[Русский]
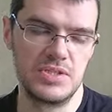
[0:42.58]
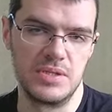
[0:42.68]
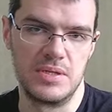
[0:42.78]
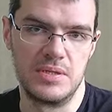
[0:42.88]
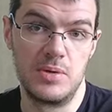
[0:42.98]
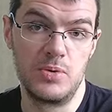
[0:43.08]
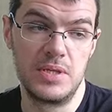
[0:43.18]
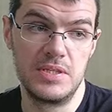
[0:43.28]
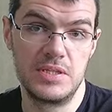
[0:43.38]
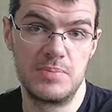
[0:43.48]
жира.
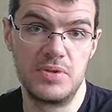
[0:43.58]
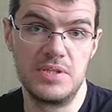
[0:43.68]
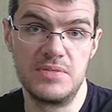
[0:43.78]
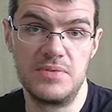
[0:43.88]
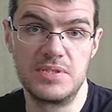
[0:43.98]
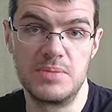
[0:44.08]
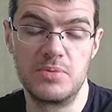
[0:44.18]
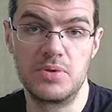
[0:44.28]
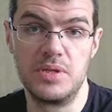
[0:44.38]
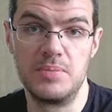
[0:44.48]
Науке до сих пор неизвестно,
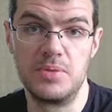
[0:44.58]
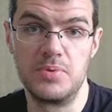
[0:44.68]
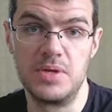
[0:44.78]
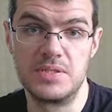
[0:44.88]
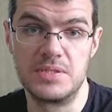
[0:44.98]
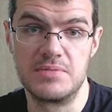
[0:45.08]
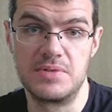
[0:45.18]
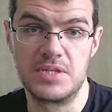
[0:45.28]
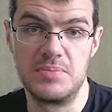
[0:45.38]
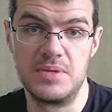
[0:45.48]
могут ли манипуляции с
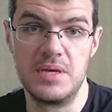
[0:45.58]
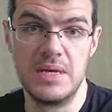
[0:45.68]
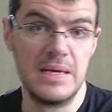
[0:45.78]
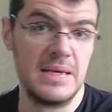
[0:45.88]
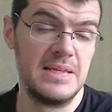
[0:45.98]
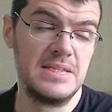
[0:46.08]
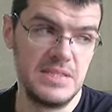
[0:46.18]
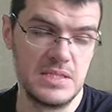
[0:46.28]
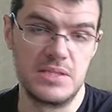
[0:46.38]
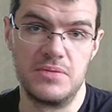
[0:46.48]
вашими
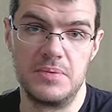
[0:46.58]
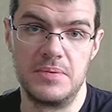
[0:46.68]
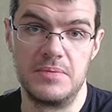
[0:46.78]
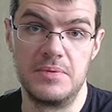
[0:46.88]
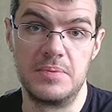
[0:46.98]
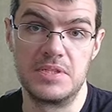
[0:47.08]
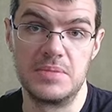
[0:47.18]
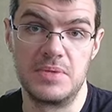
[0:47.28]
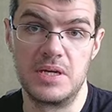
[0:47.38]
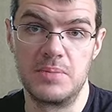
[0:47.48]
естественными
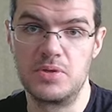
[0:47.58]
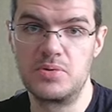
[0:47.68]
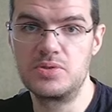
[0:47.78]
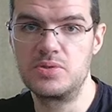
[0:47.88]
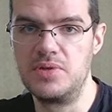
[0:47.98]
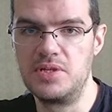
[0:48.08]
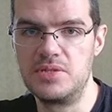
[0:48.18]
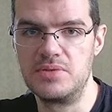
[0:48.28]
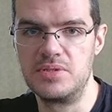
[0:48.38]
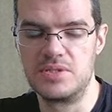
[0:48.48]
выбросами гормона роста
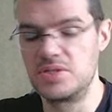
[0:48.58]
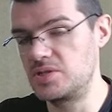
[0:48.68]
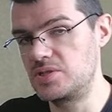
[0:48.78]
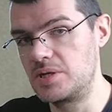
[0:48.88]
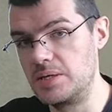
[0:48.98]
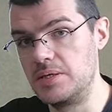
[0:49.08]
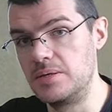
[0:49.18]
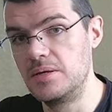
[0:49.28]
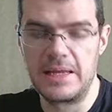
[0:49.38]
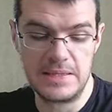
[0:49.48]
увеличивать
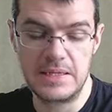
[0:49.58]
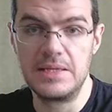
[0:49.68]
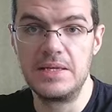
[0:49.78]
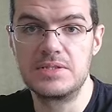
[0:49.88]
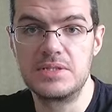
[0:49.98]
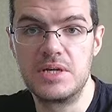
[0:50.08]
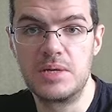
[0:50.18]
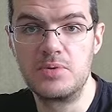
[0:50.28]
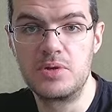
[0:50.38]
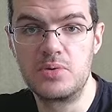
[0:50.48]
жиросжигание. Однако инъекции гормона